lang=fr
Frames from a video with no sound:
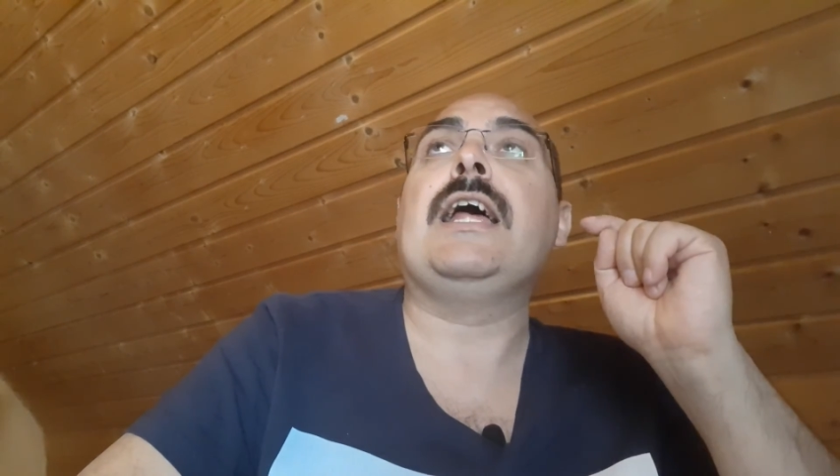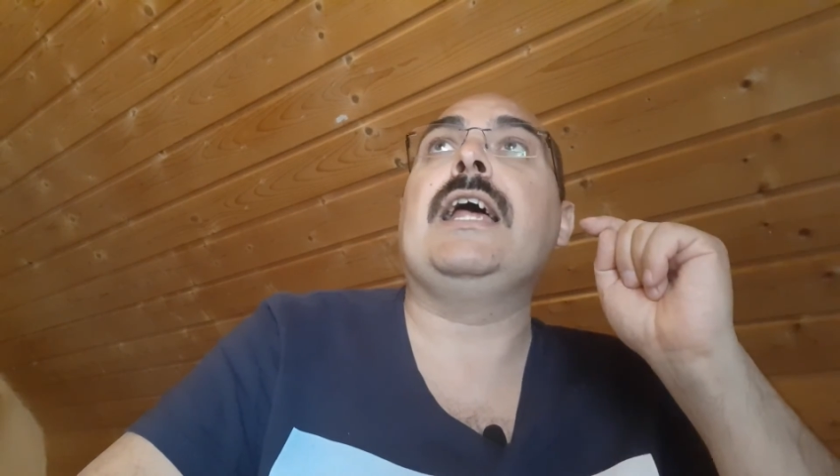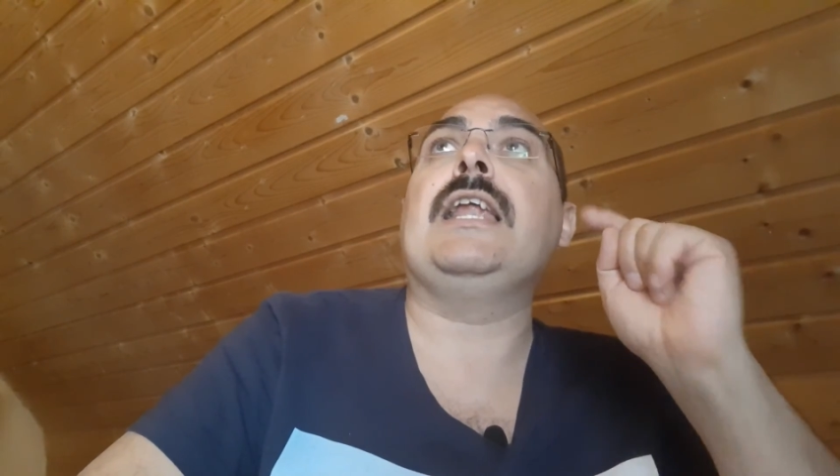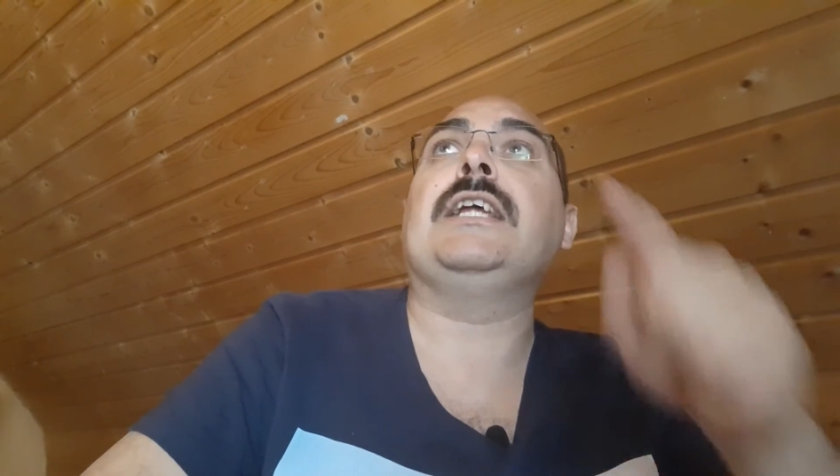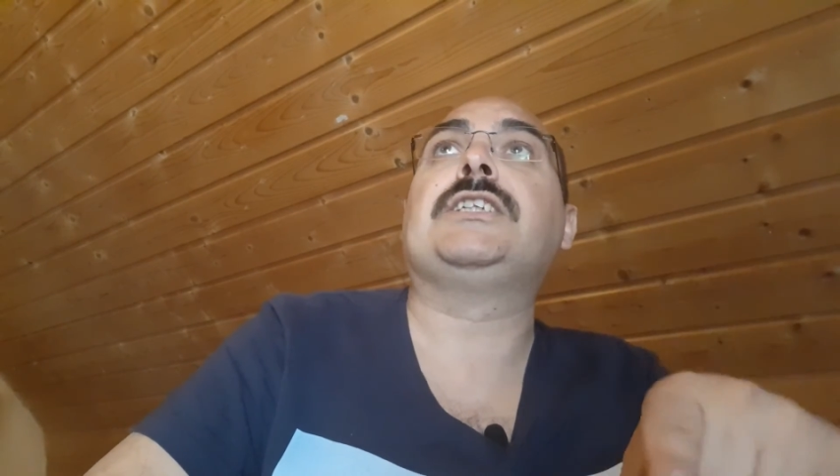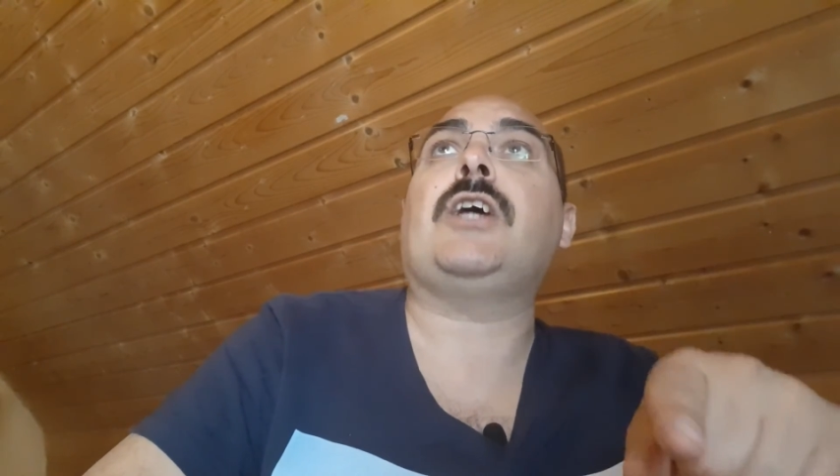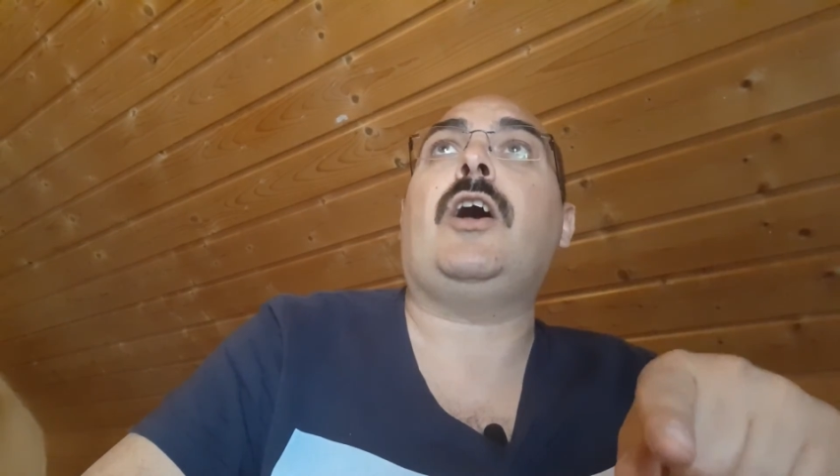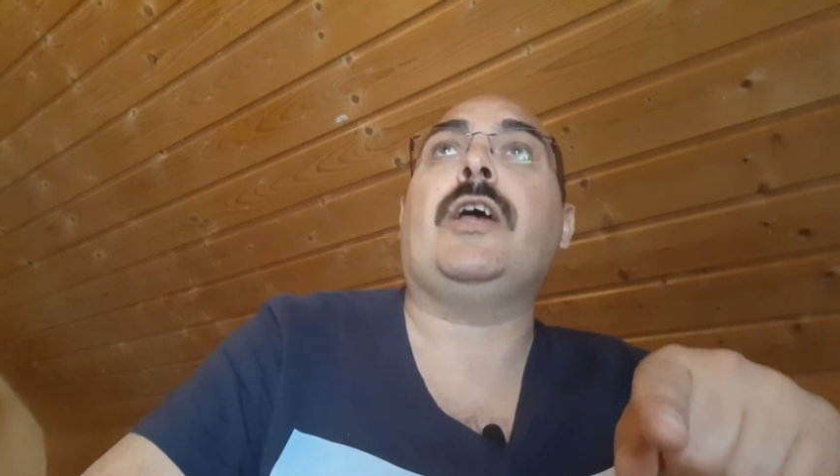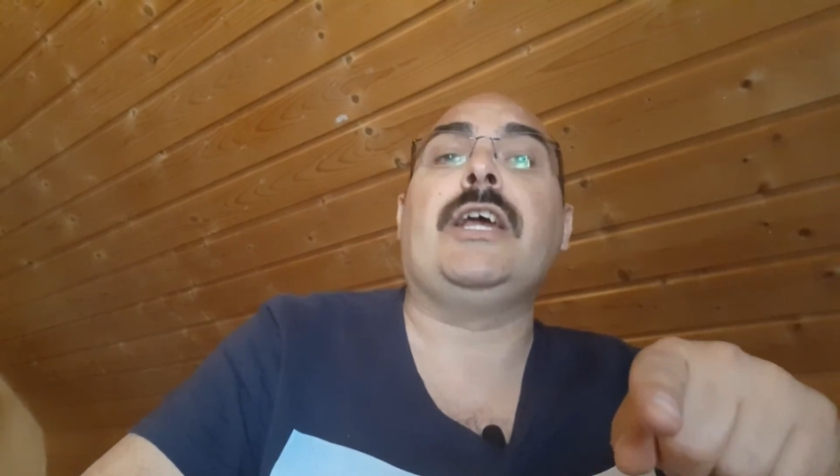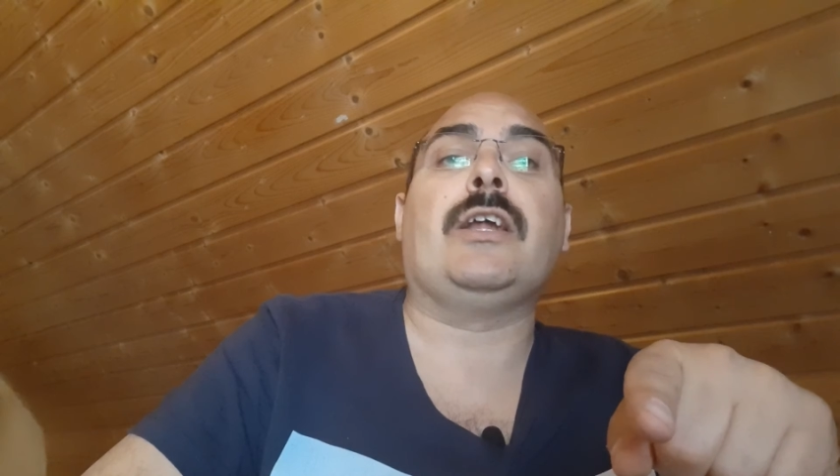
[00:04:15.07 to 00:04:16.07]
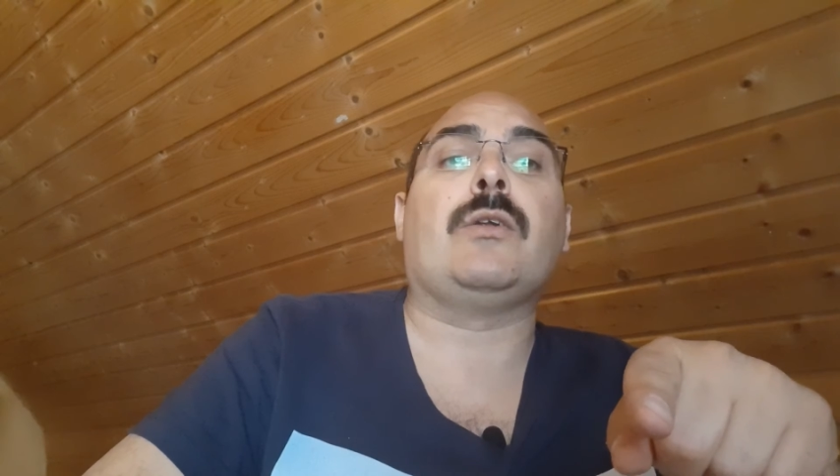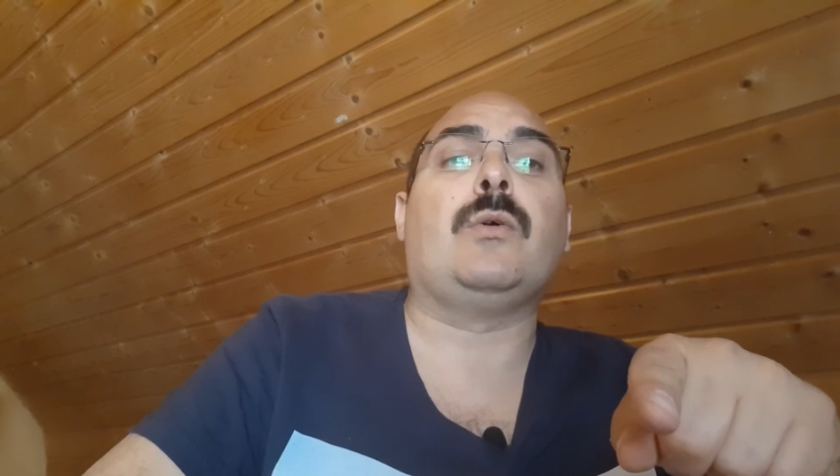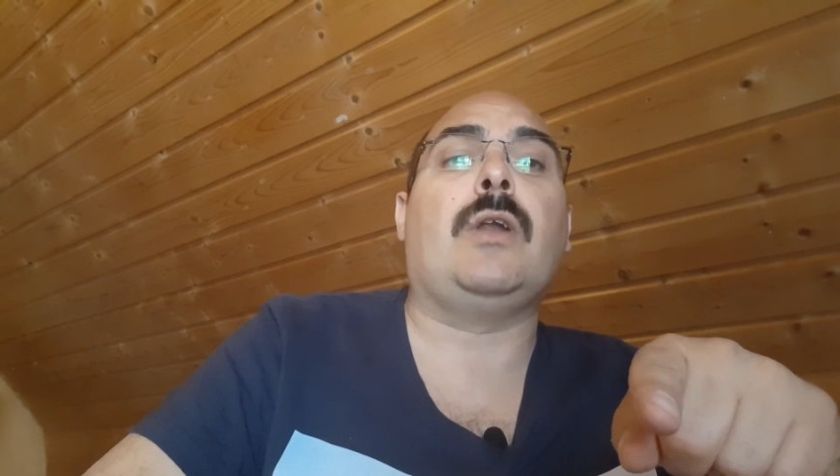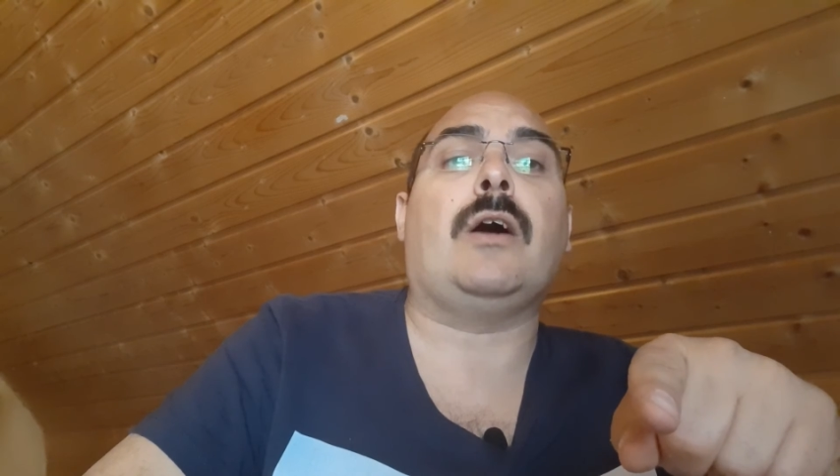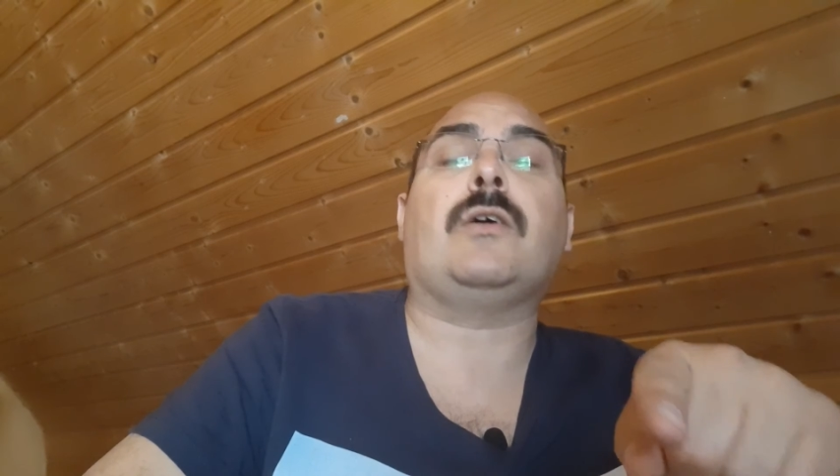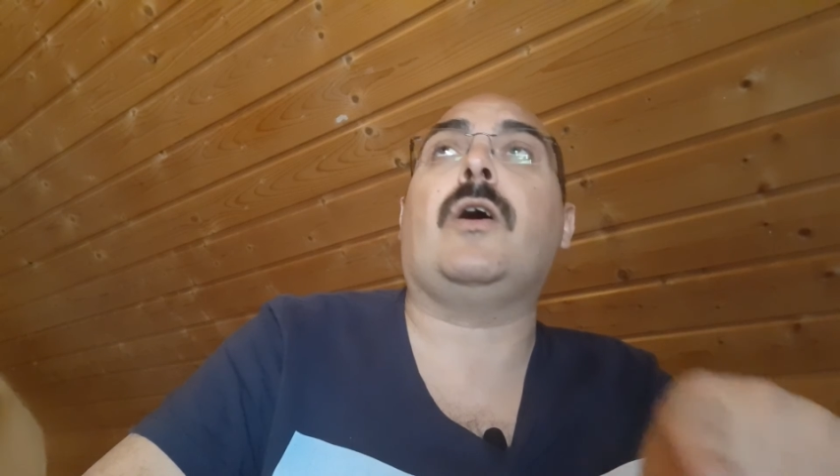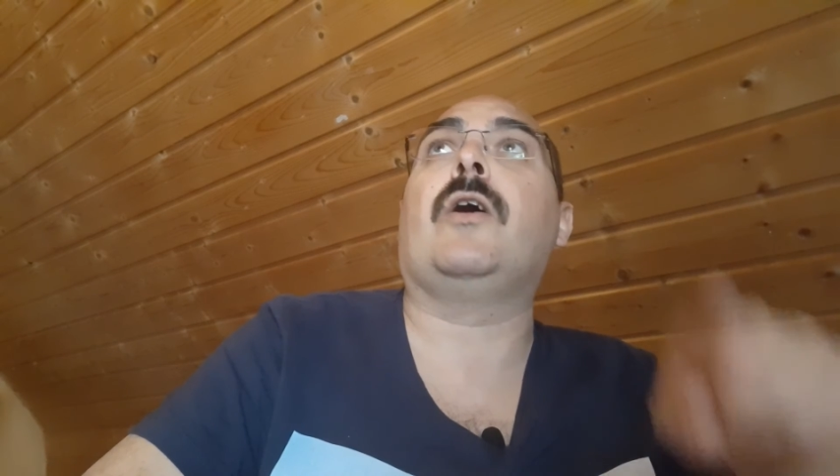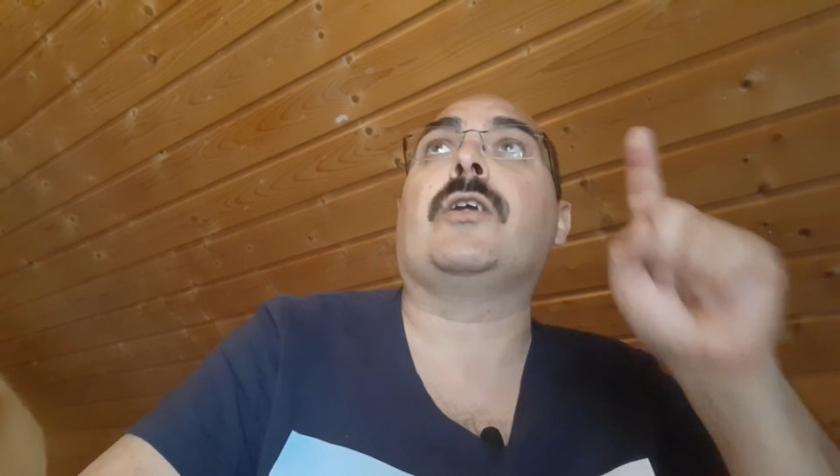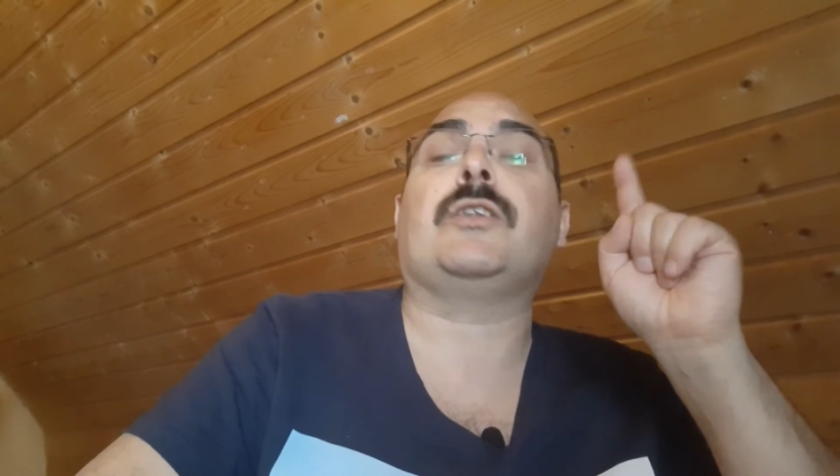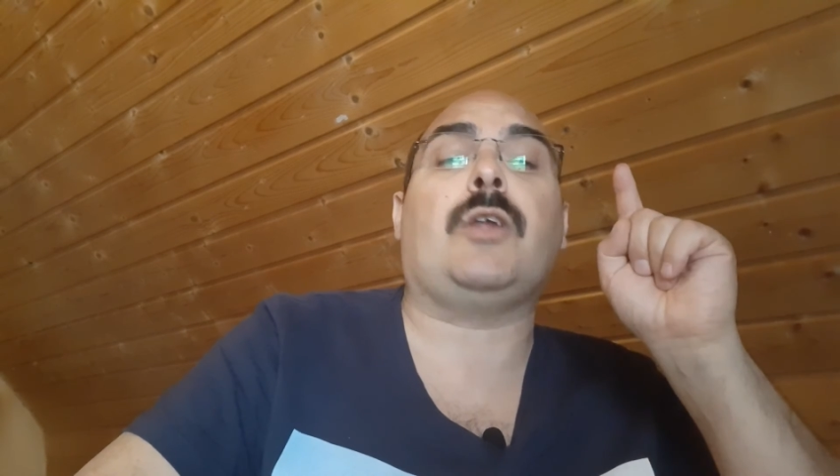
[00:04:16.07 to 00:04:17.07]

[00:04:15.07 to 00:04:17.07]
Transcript: Et les gens, ils roulent encore.